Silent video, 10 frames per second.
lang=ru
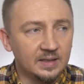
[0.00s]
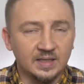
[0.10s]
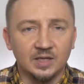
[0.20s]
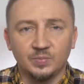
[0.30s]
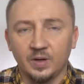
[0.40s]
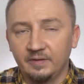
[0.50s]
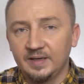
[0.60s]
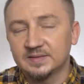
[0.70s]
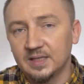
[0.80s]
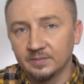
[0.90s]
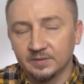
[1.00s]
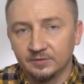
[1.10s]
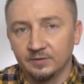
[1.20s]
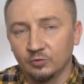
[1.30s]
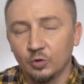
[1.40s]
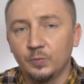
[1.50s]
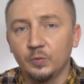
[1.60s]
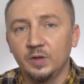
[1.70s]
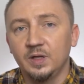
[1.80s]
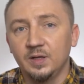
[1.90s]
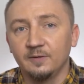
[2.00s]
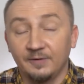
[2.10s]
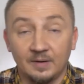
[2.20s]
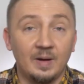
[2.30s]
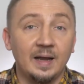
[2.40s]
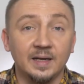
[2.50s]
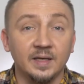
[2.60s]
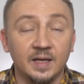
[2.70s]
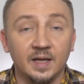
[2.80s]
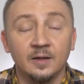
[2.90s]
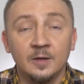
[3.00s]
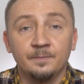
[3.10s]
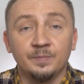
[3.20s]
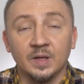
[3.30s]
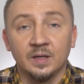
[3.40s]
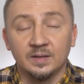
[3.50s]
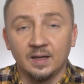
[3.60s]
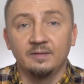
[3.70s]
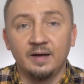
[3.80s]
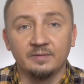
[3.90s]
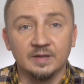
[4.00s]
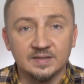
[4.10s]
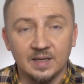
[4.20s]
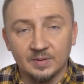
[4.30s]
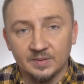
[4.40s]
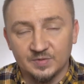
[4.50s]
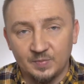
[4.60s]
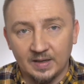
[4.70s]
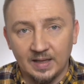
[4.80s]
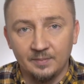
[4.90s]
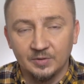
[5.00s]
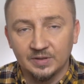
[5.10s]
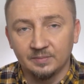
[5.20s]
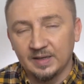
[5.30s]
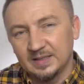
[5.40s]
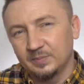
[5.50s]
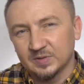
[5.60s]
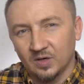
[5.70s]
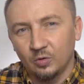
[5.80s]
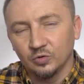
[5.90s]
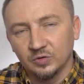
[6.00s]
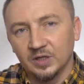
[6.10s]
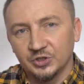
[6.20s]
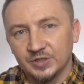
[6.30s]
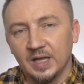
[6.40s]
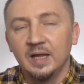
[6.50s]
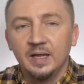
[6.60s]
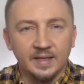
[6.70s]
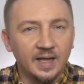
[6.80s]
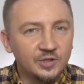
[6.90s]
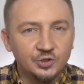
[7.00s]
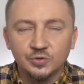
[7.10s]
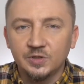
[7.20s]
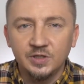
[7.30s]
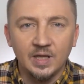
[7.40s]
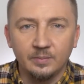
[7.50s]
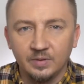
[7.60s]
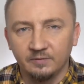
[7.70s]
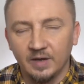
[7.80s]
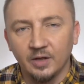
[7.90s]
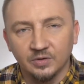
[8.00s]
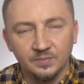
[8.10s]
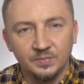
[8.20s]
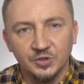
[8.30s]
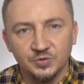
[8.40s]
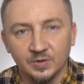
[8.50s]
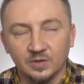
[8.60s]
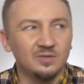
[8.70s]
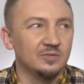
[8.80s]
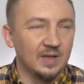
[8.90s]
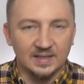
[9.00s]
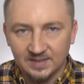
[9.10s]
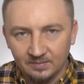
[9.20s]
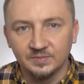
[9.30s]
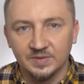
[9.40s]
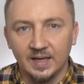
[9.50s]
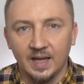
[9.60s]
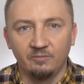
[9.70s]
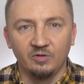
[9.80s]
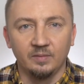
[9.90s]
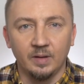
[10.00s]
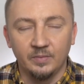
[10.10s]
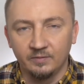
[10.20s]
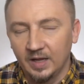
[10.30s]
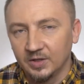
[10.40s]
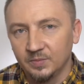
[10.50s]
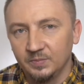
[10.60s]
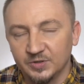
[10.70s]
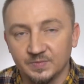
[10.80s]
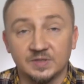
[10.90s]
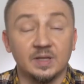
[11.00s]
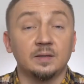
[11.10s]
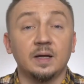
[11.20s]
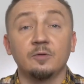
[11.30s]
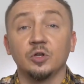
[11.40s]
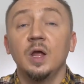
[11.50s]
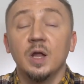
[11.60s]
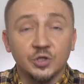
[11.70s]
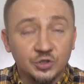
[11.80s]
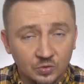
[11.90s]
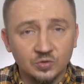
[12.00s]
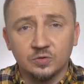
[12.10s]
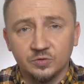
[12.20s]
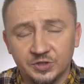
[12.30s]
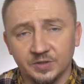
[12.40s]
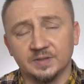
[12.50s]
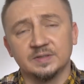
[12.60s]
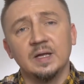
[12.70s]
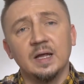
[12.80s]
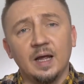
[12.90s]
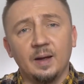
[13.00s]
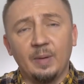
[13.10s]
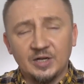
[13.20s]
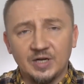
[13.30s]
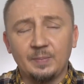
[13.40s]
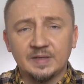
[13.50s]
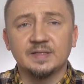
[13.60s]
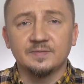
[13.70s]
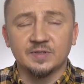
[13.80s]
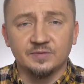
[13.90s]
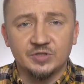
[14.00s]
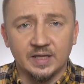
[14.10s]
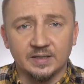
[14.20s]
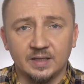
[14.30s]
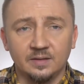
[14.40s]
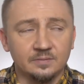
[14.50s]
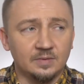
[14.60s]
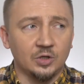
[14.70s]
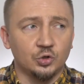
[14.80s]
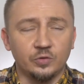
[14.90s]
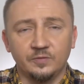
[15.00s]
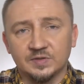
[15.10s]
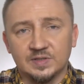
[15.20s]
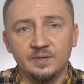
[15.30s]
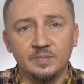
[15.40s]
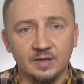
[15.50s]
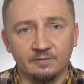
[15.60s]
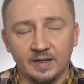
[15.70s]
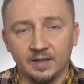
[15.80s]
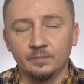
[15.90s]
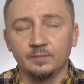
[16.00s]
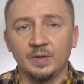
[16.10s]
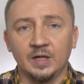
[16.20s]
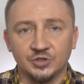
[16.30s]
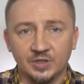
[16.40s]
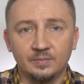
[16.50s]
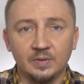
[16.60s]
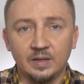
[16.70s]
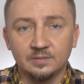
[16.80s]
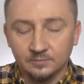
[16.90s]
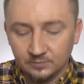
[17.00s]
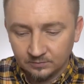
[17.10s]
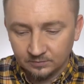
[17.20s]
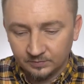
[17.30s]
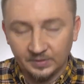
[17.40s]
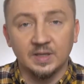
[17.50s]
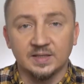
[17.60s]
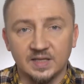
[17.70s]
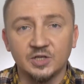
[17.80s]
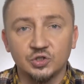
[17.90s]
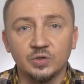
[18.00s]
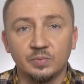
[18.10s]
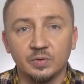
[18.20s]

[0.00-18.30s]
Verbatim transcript: летает поговорить с кем-то в Европу и формально не договаривается об этом с парламентом, хотя по закону должна, ей чуть ли не объявляют импичмент. Ну, на самом деле ей объявляют импичмент. Так, так вот, что случилось? Большая партия взрывчатки, которую везли минивеном, должна была предназначена